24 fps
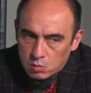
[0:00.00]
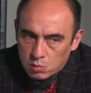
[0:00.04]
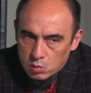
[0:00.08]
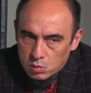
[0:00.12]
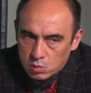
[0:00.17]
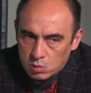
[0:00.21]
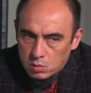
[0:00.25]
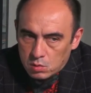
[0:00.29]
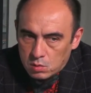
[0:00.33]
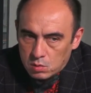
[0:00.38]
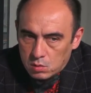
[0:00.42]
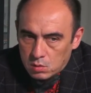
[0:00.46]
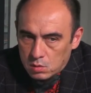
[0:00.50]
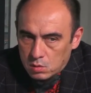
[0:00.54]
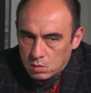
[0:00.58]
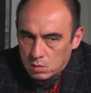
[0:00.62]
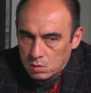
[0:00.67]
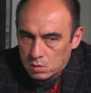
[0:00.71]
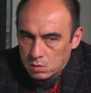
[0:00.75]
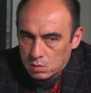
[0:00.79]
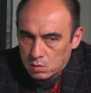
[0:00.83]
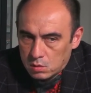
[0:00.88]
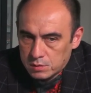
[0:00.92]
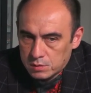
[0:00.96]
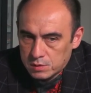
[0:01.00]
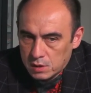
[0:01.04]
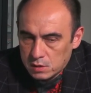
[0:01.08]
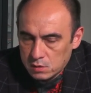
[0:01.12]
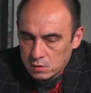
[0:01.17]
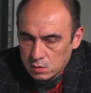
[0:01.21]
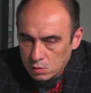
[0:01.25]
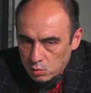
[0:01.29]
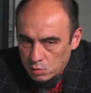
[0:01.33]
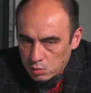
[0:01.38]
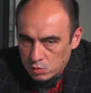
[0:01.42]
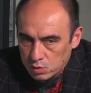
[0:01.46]
о
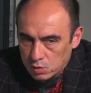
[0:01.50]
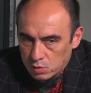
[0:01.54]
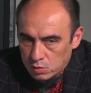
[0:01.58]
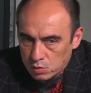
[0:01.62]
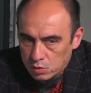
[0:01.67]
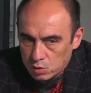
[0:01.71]
застройщиках,